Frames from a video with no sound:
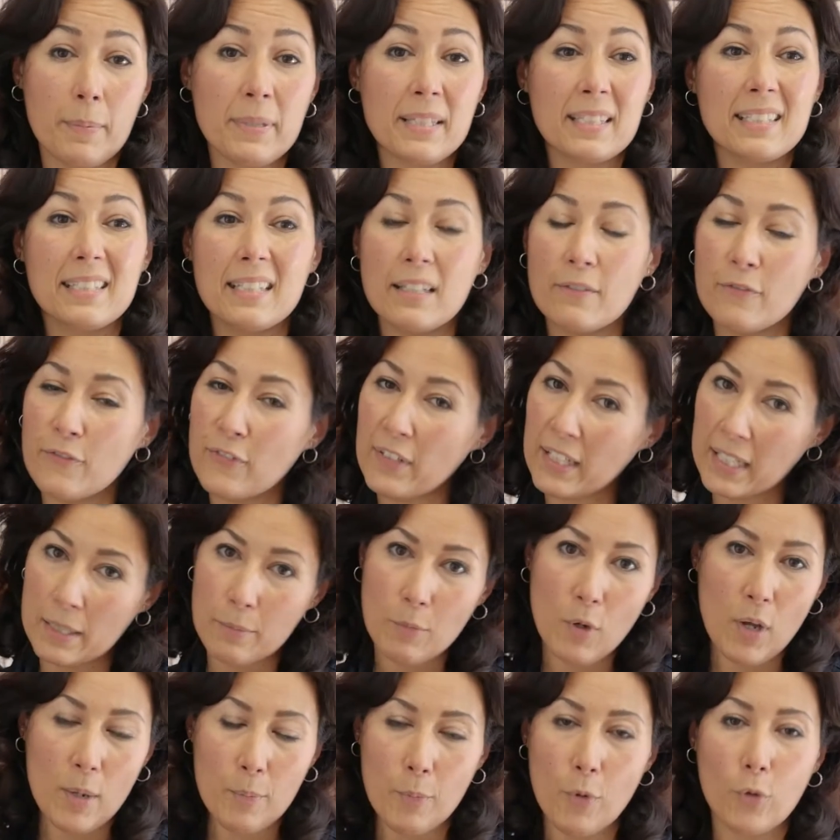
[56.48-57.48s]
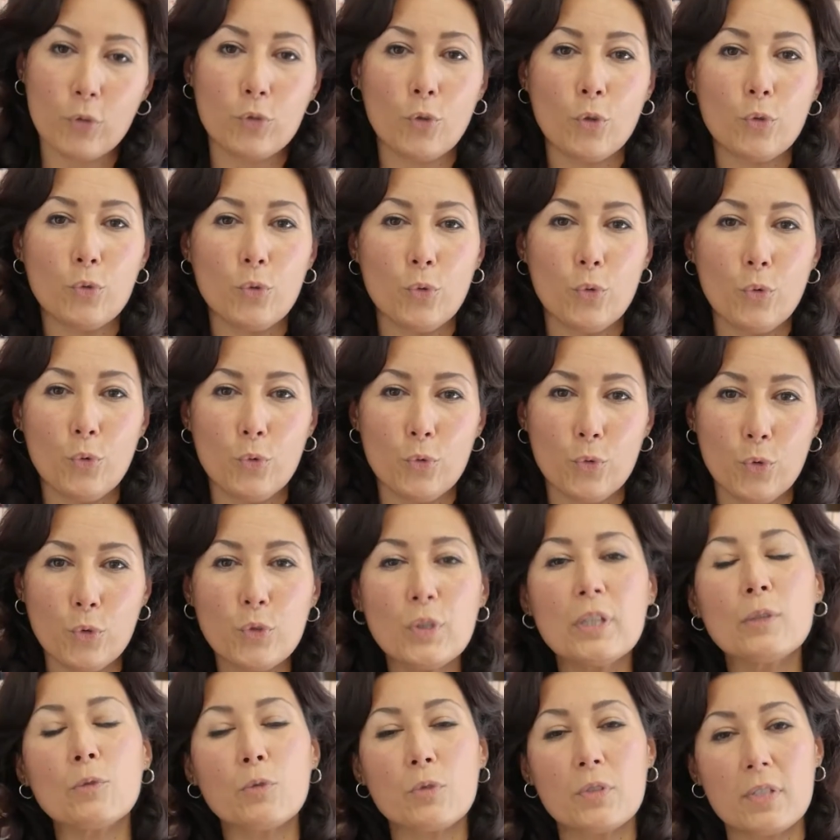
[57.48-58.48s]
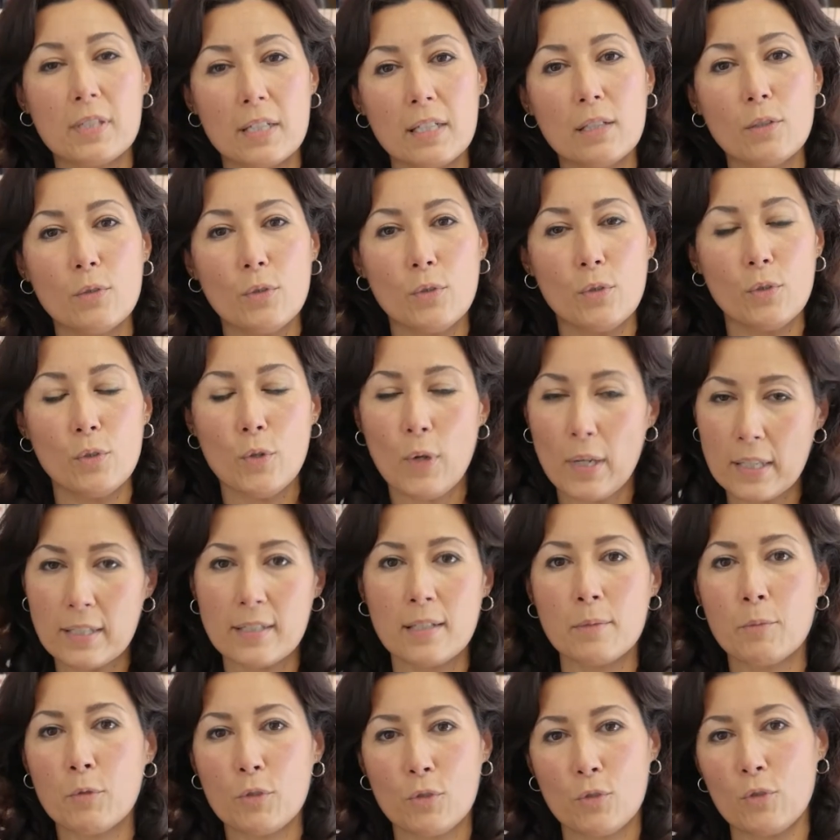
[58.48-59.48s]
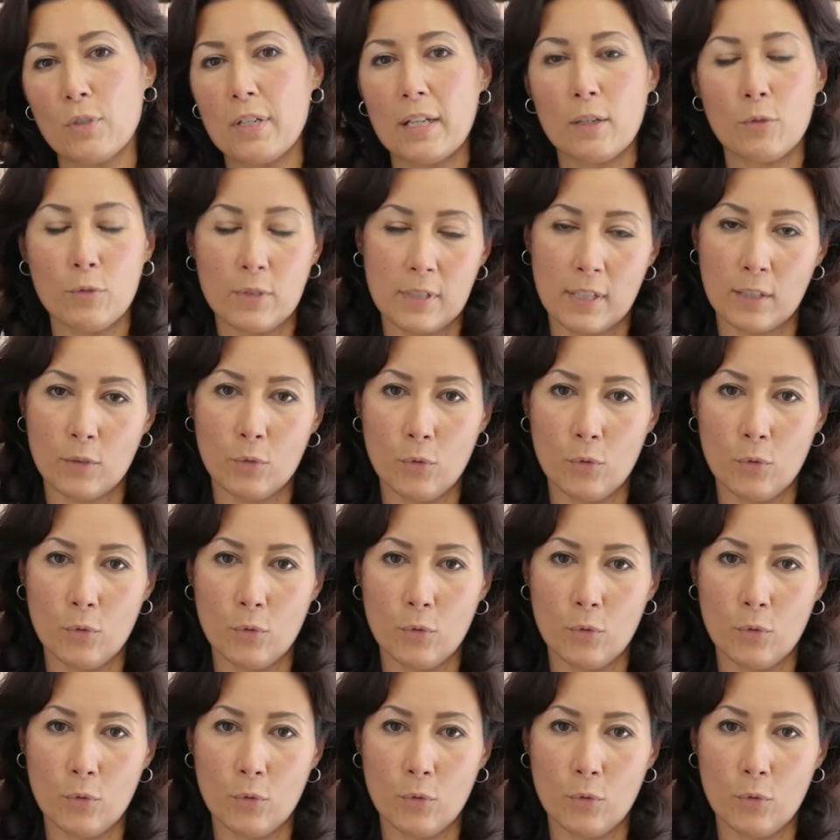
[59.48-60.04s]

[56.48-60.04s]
parce qu'il est vraiment important de, dénoncer le, harcèlement scolaire au sein